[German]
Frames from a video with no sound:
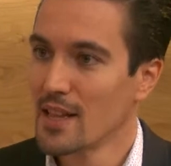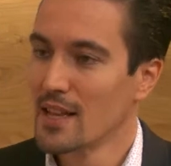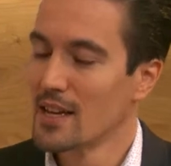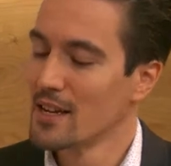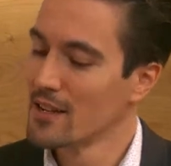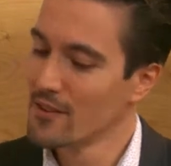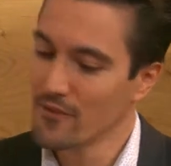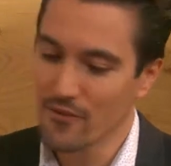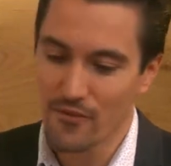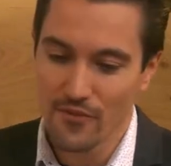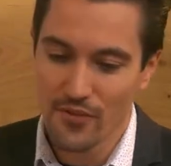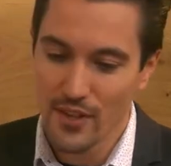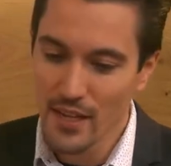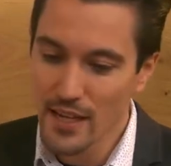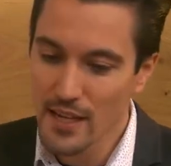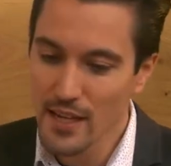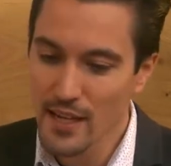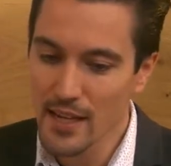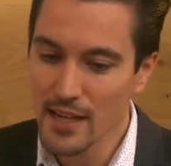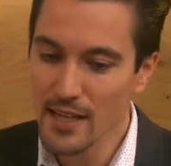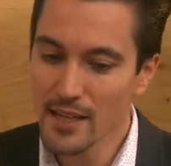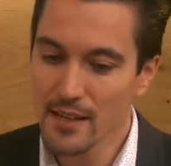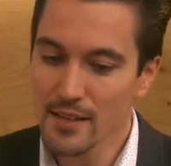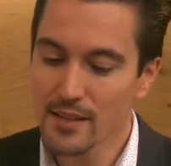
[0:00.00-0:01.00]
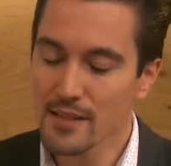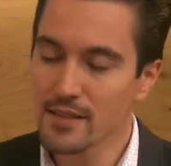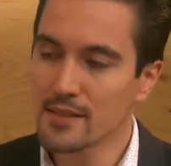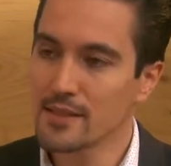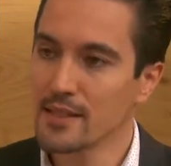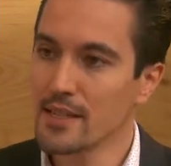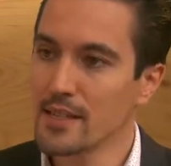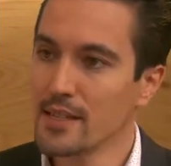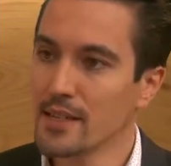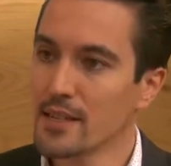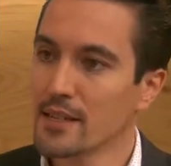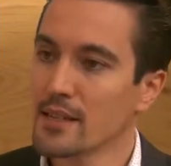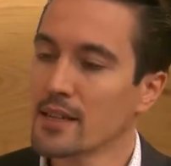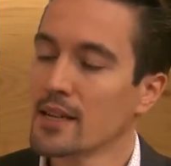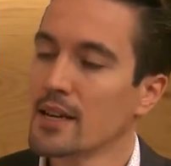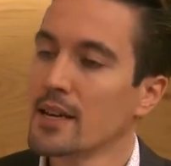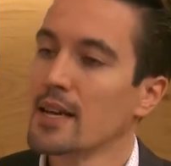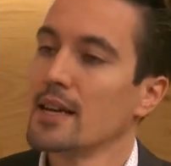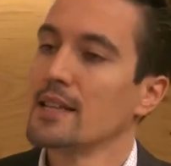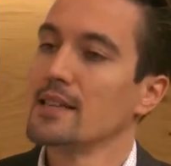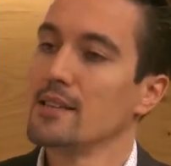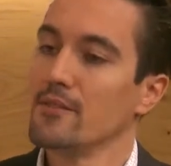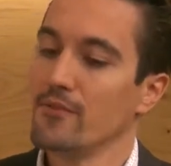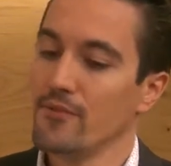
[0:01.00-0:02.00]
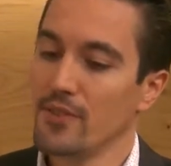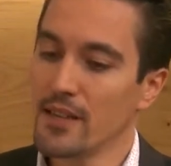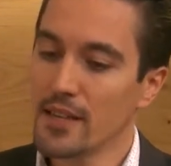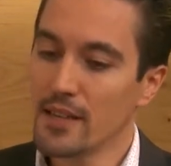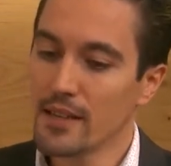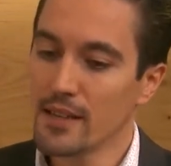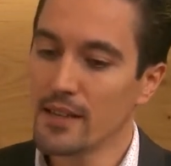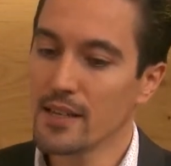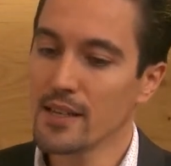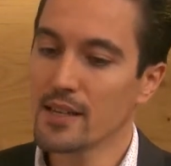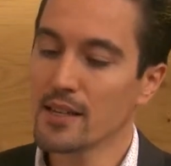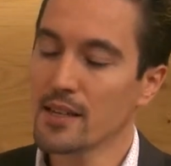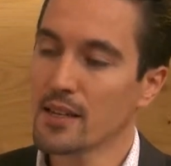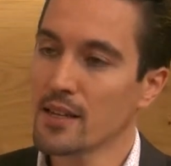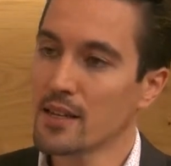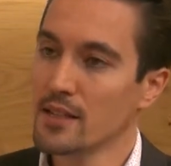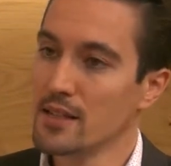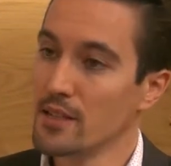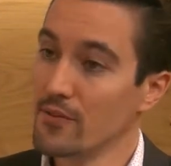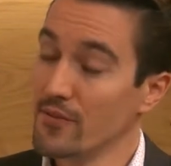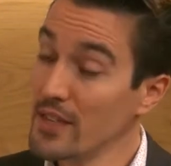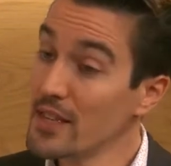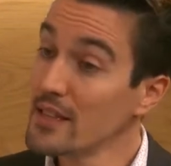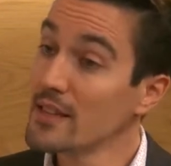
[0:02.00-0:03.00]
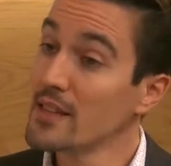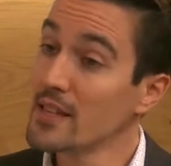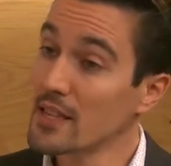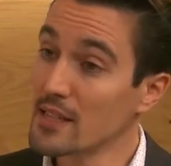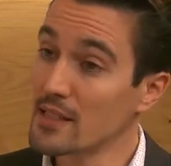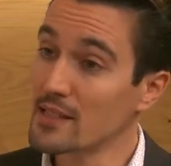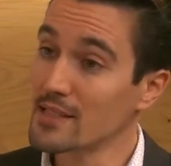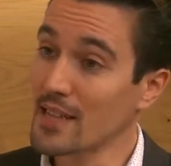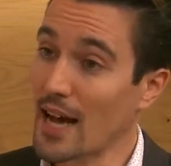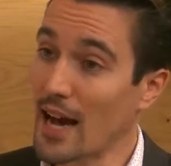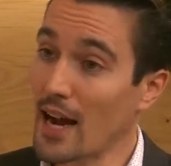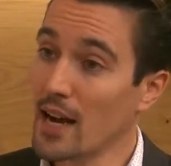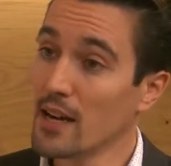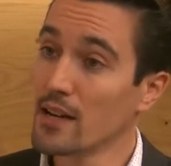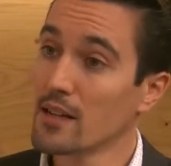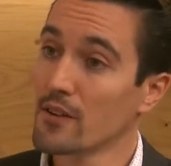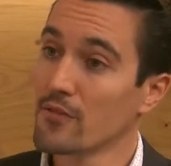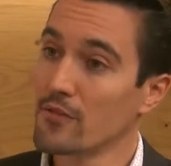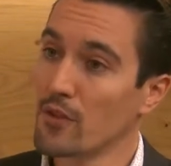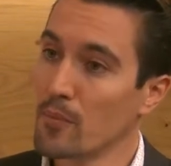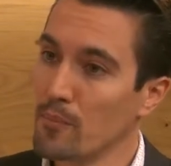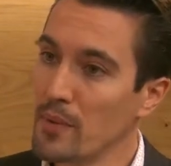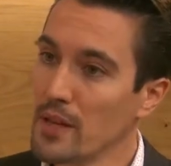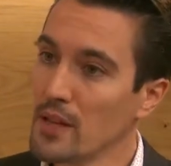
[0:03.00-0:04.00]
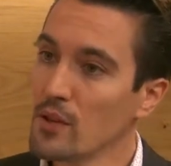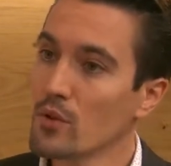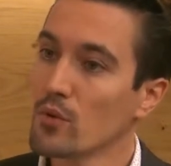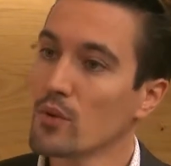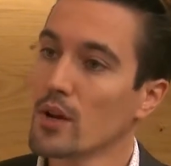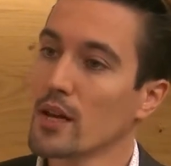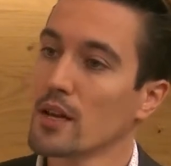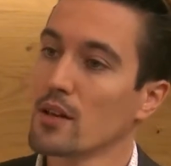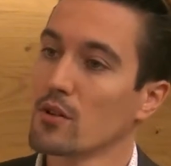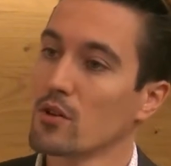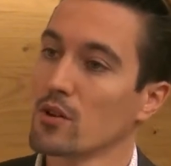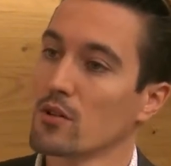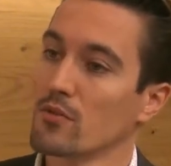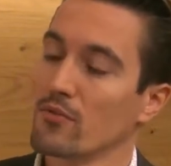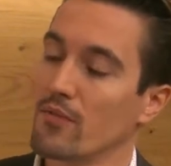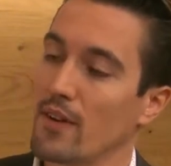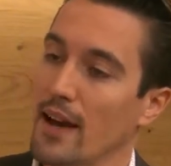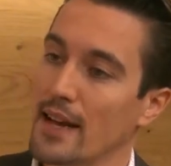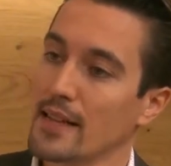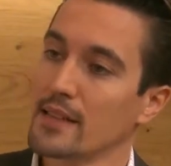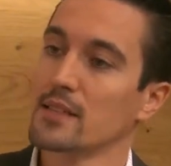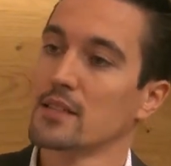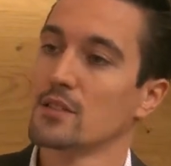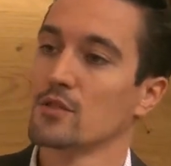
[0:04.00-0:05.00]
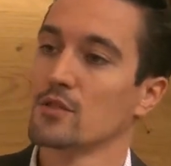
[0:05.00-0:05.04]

Äh, wie gelingt es Ihnen, die, wichtigen, die wichtige Zahl der Verbindungen noch weiter